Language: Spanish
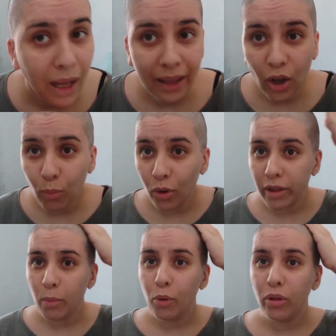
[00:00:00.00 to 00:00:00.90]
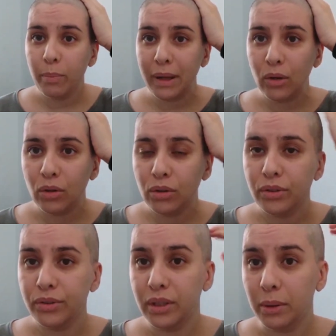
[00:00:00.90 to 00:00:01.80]
Aquí como queda un poco de pelo,
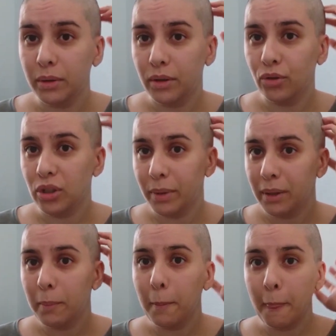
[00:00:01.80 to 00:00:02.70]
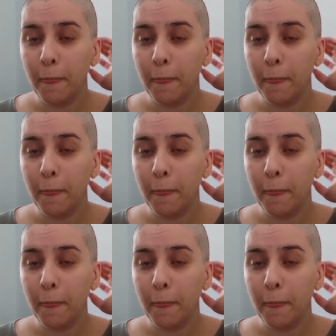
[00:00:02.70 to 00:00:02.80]
no se ven,